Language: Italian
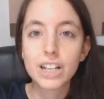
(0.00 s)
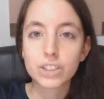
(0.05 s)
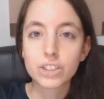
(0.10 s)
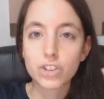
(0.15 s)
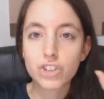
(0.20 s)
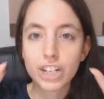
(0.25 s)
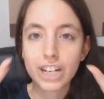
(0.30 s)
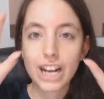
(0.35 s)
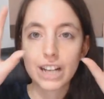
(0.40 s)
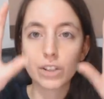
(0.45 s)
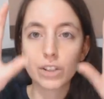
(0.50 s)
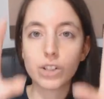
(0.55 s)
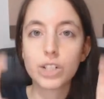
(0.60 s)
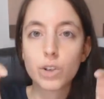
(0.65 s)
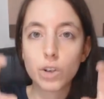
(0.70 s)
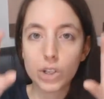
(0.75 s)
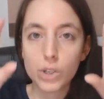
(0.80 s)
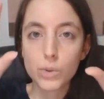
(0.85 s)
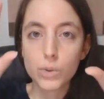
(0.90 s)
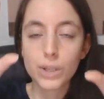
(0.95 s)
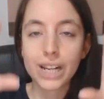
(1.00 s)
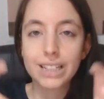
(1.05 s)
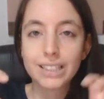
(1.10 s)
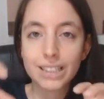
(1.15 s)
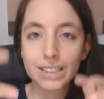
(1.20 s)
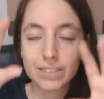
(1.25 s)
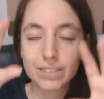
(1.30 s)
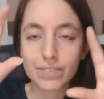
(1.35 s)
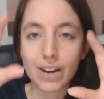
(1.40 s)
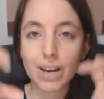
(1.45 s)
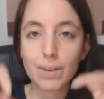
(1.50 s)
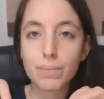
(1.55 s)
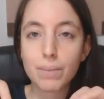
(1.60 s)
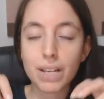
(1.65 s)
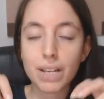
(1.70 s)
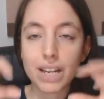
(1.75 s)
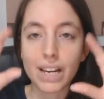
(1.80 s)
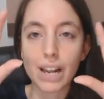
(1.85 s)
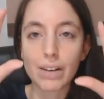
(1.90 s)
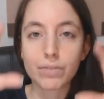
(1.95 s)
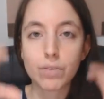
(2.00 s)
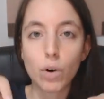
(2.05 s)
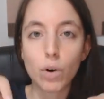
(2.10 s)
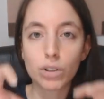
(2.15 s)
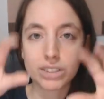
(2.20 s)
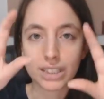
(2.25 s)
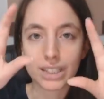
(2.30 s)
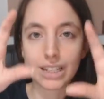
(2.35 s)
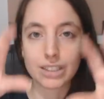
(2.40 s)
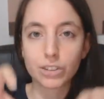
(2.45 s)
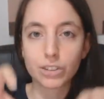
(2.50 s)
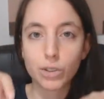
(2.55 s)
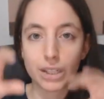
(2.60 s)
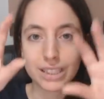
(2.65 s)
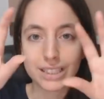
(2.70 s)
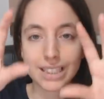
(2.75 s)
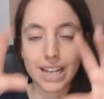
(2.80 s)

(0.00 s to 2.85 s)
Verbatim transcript: sto cercando lì con le unghiette di farmi la fossa da sola,